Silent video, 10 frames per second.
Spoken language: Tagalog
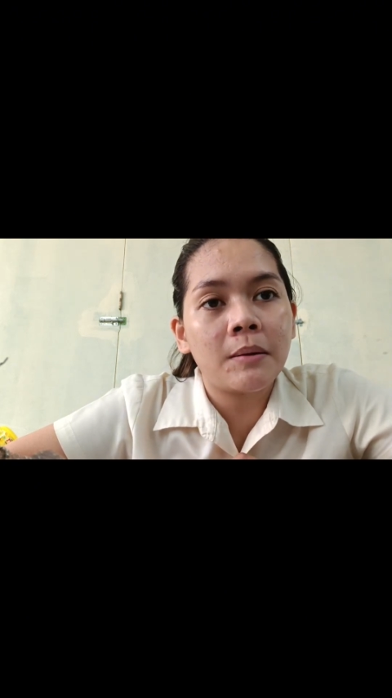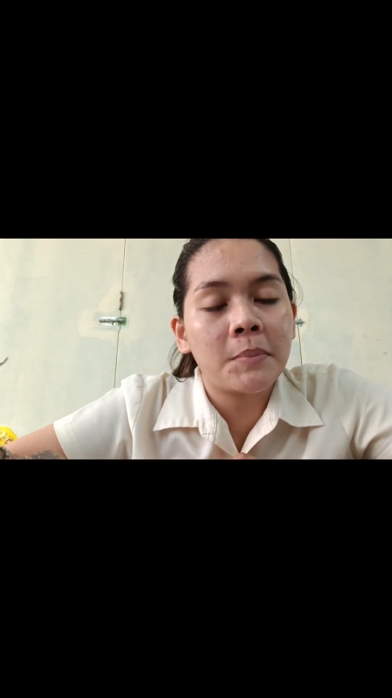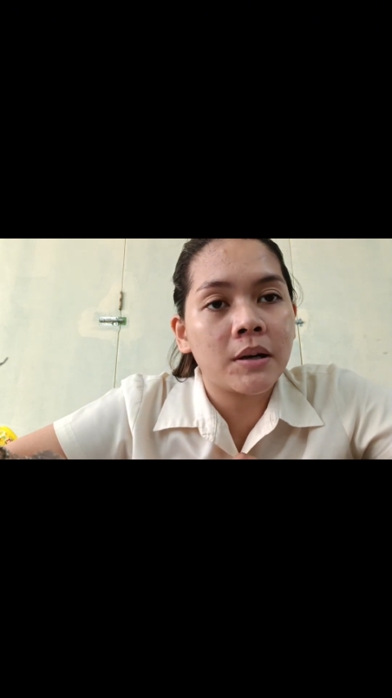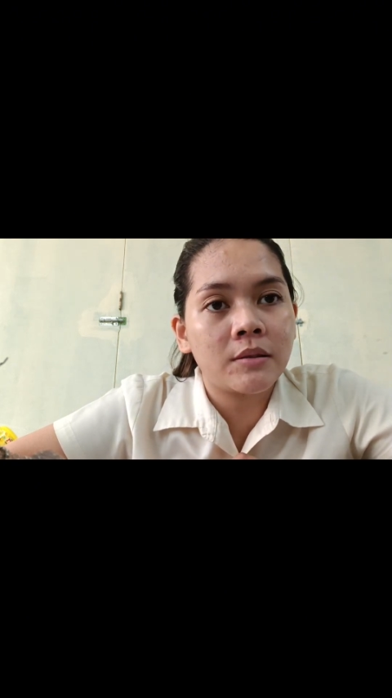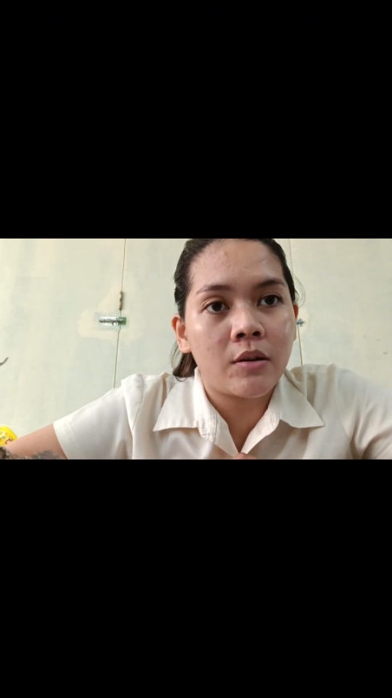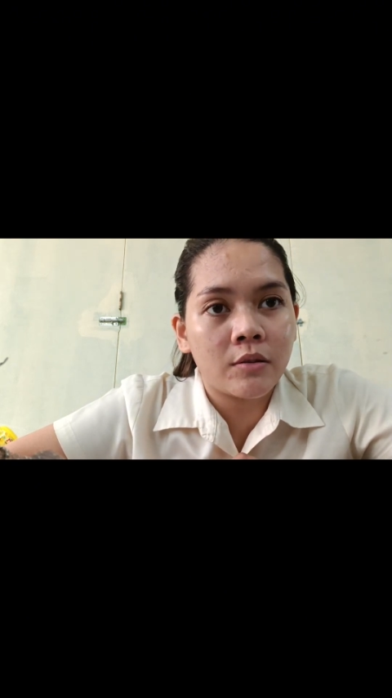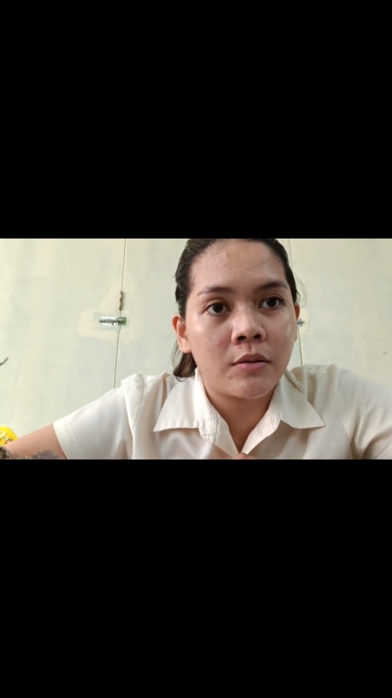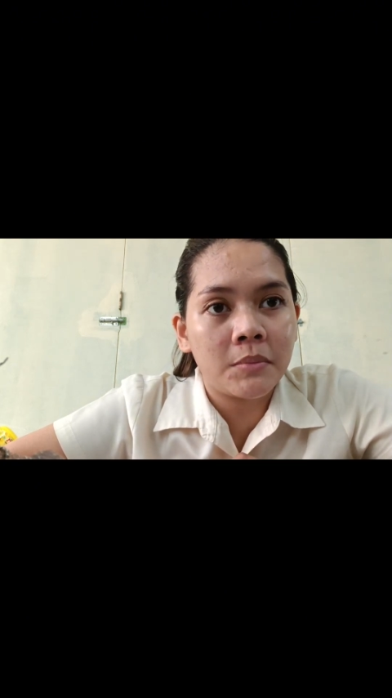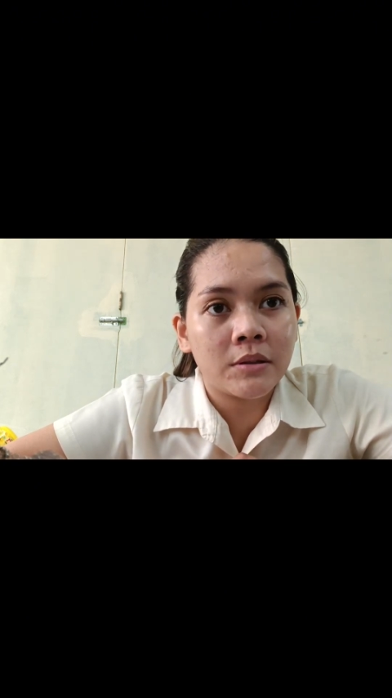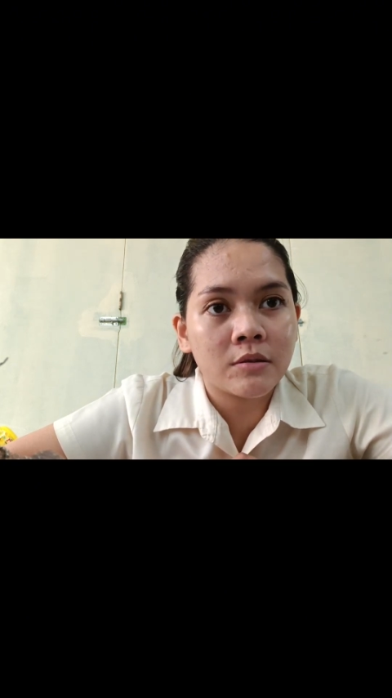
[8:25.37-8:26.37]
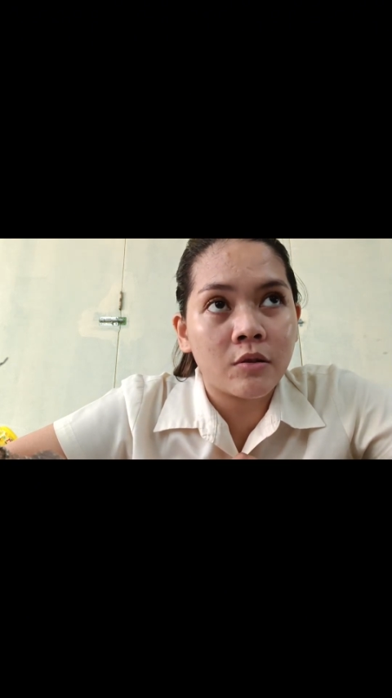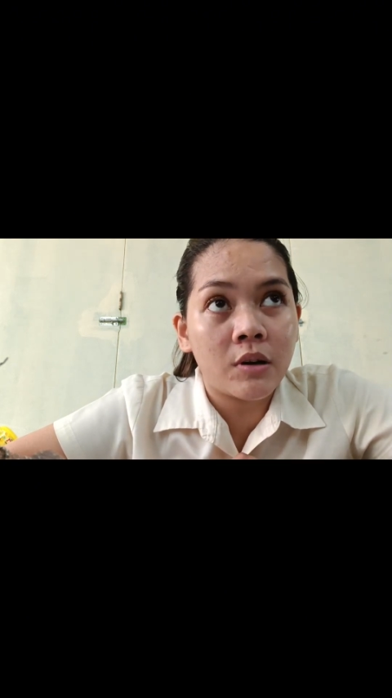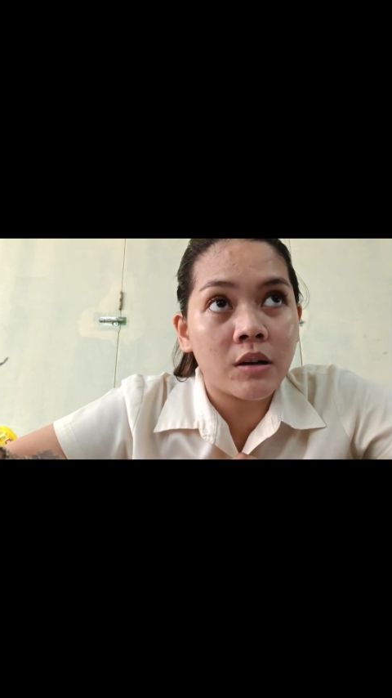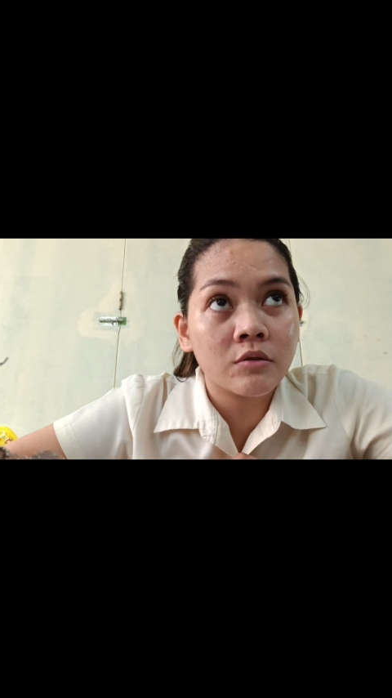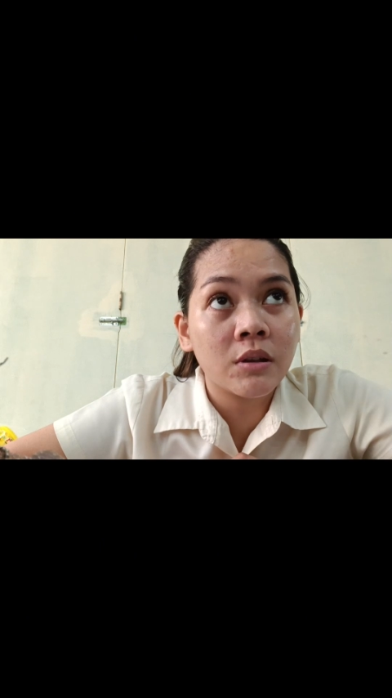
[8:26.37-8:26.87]
ibang documents ko.
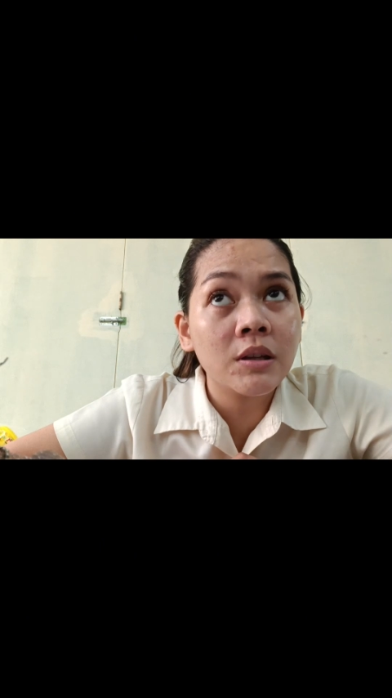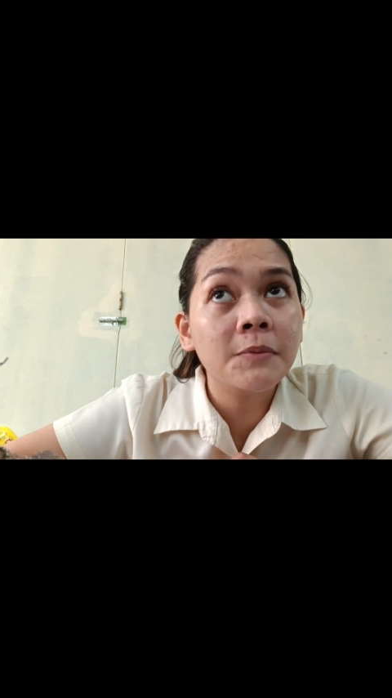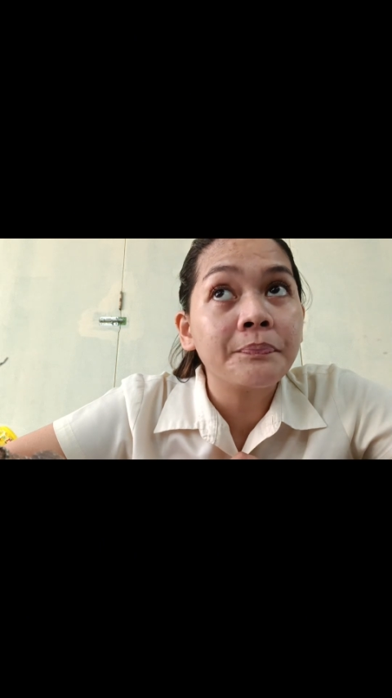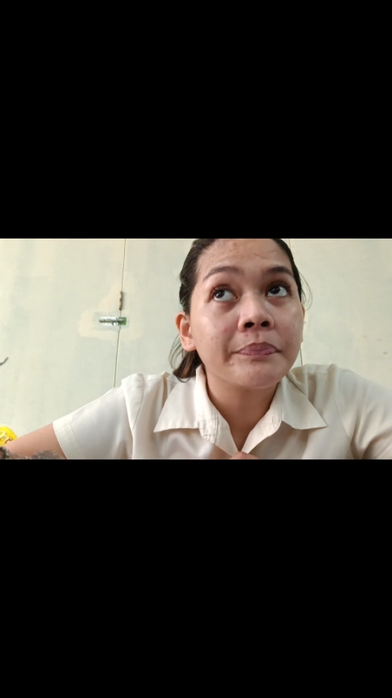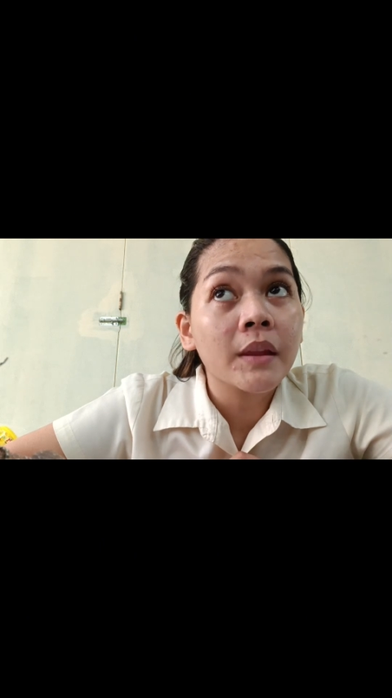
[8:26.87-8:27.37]
Actually,